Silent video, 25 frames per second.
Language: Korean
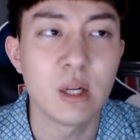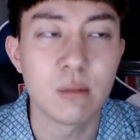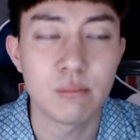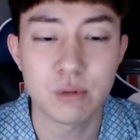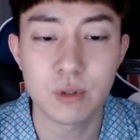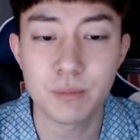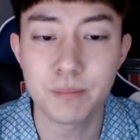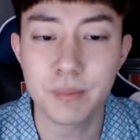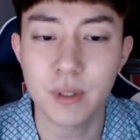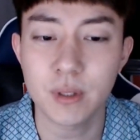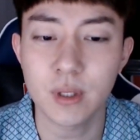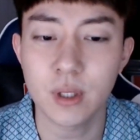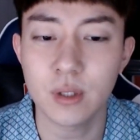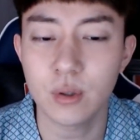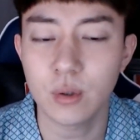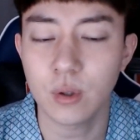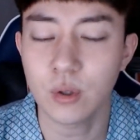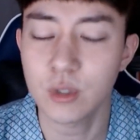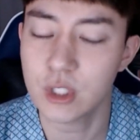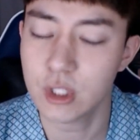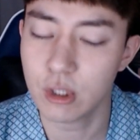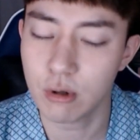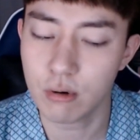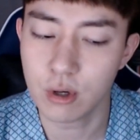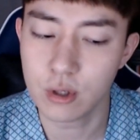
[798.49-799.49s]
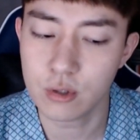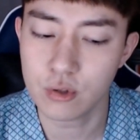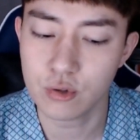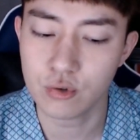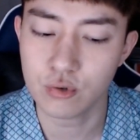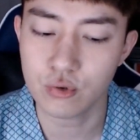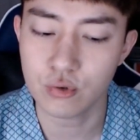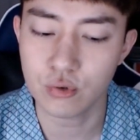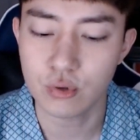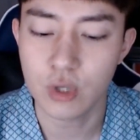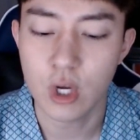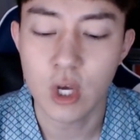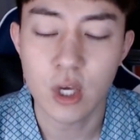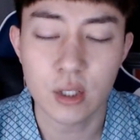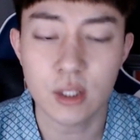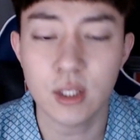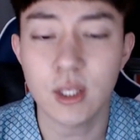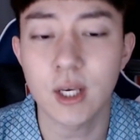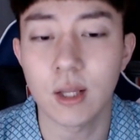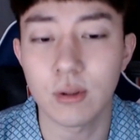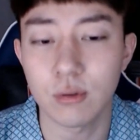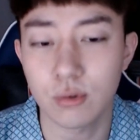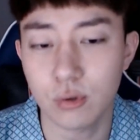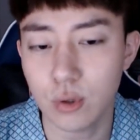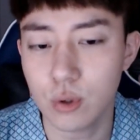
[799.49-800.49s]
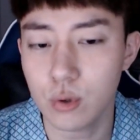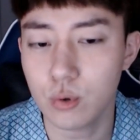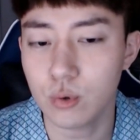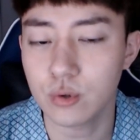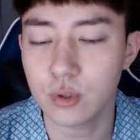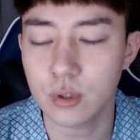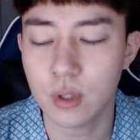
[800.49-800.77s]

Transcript: 불편하는 거 싫어가지고 끼 안 떨고